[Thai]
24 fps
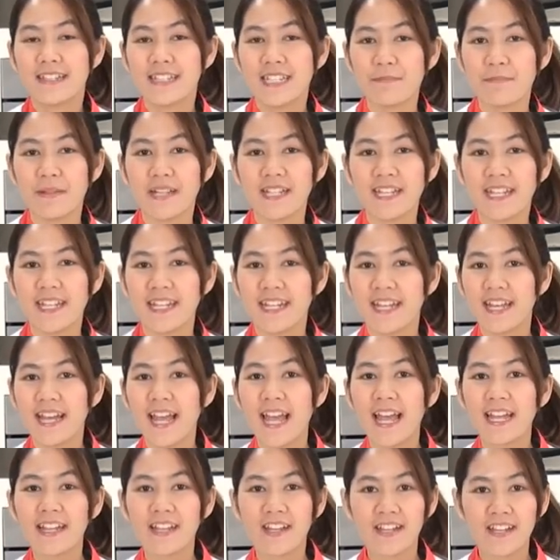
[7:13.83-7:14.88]
10 นาทีนะ
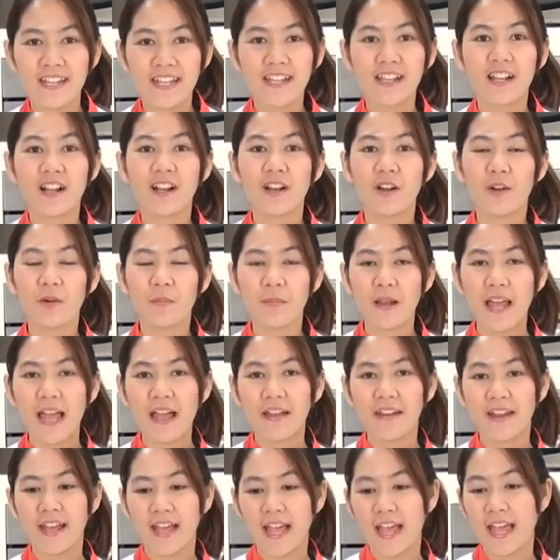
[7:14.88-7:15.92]
คะ ตอนนี้ก็ครบ
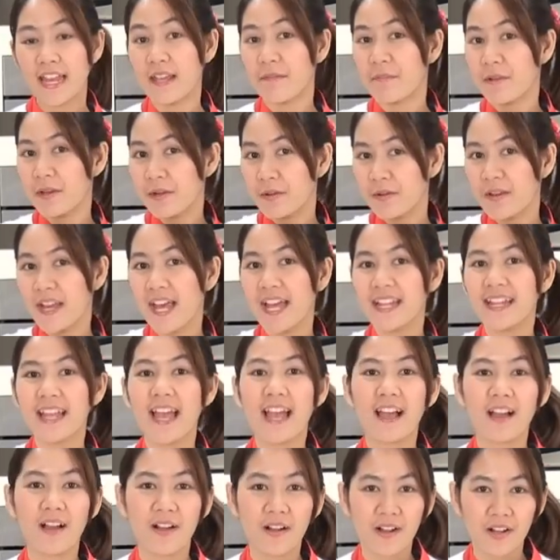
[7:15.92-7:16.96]
แล้วนะคะ เดี๋ยวมาดูหน้า
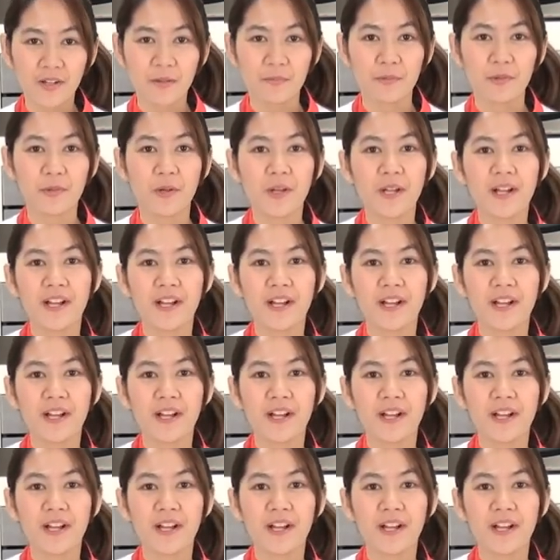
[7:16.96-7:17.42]
ตาของขนมถ้